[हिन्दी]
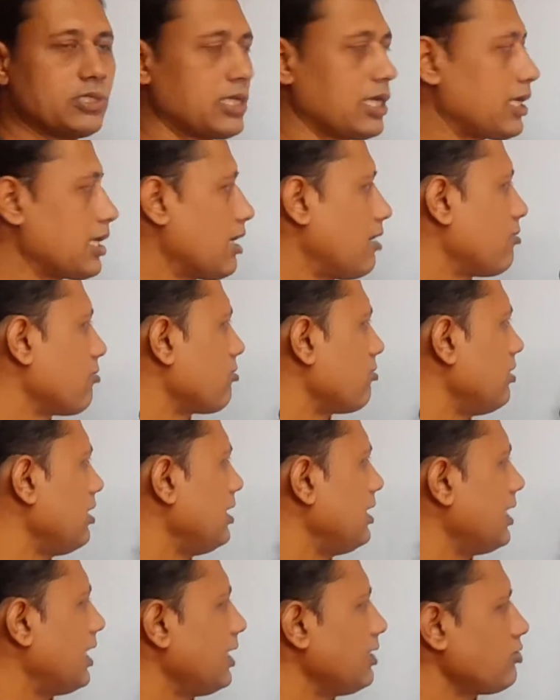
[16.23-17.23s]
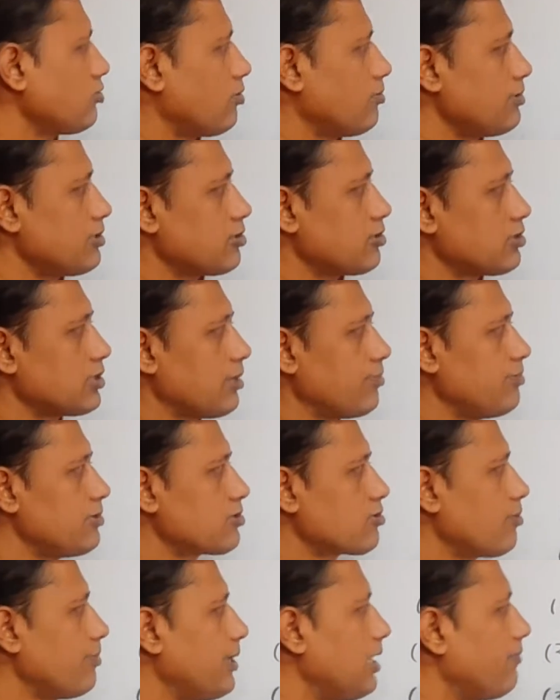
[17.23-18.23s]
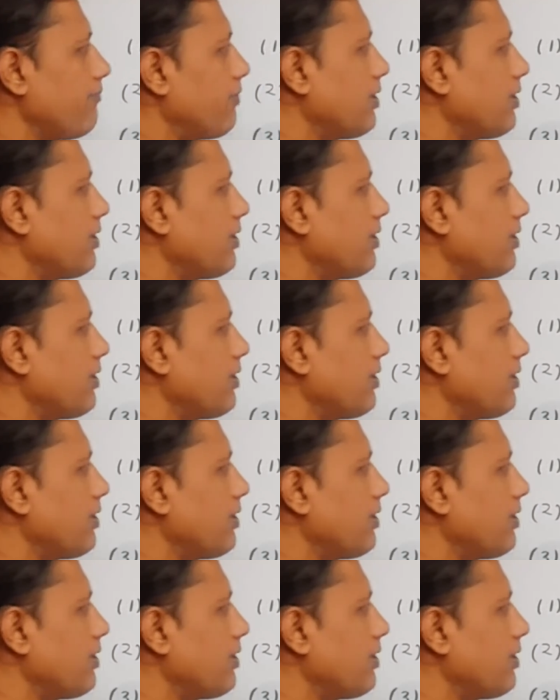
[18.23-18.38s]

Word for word: की संख्याओं को ले लिया है चौबीस और छब्बीस को मैंने